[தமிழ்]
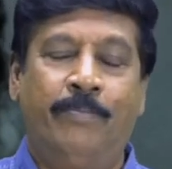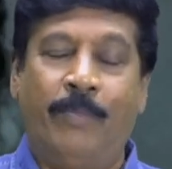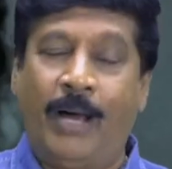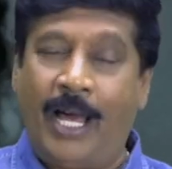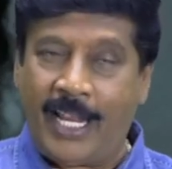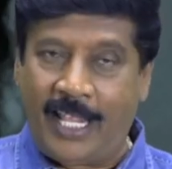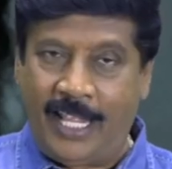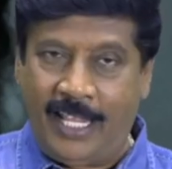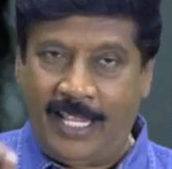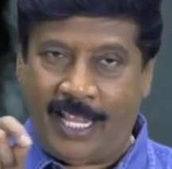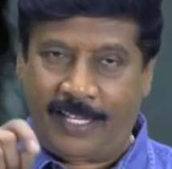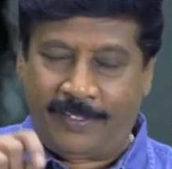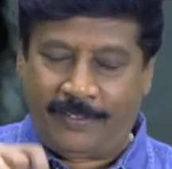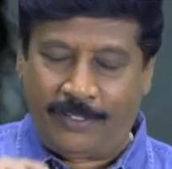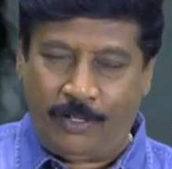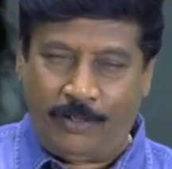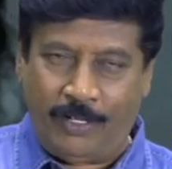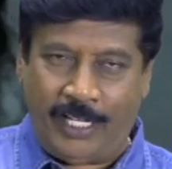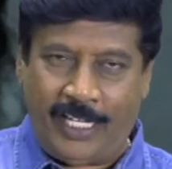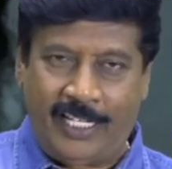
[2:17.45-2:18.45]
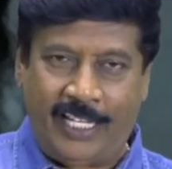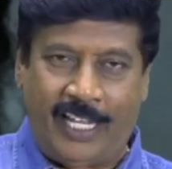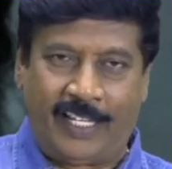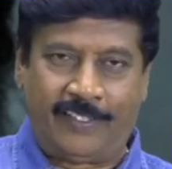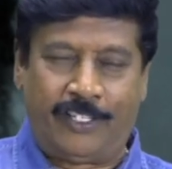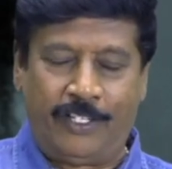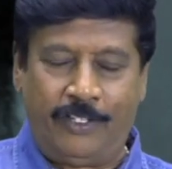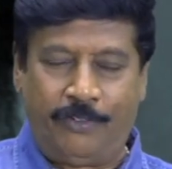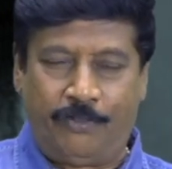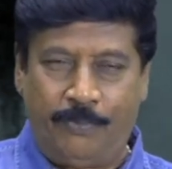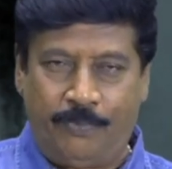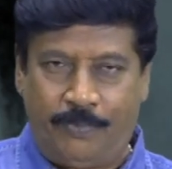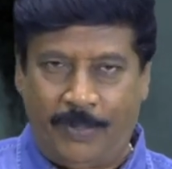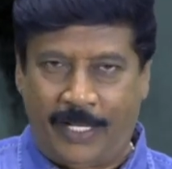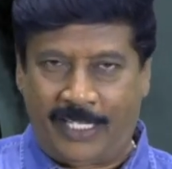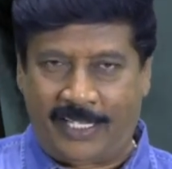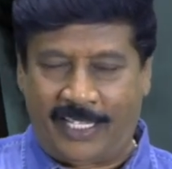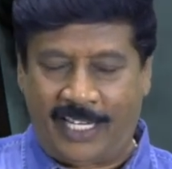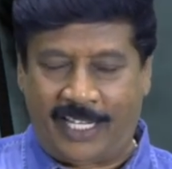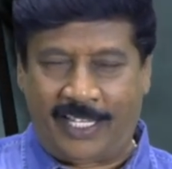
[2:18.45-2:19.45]
பாரதிதாசனுடைய தாசன்
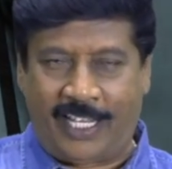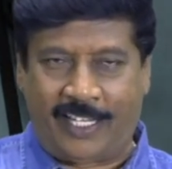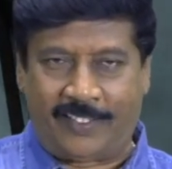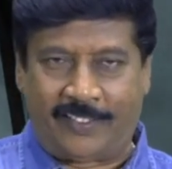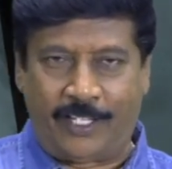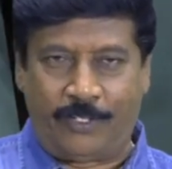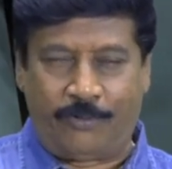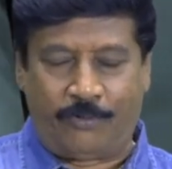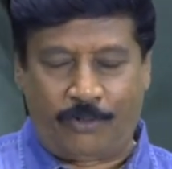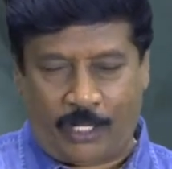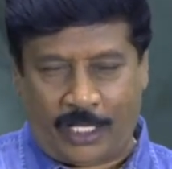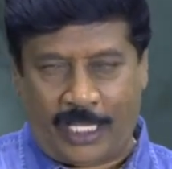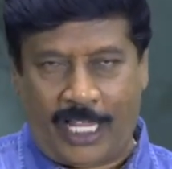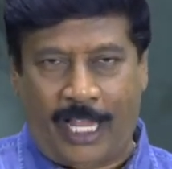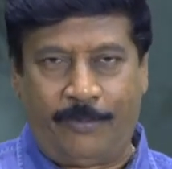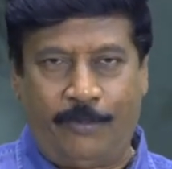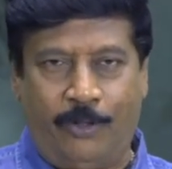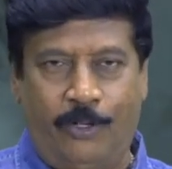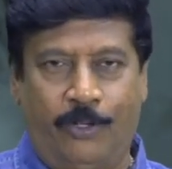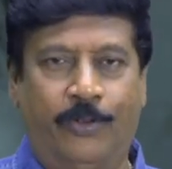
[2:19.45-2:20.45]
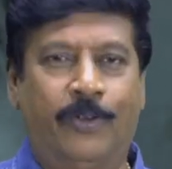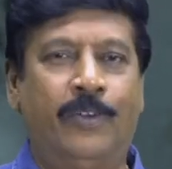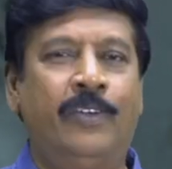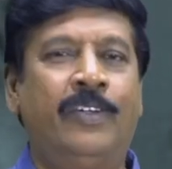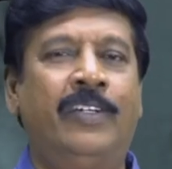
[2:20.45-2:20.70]
சுப்ரத்னதாசன் சுரதாவோ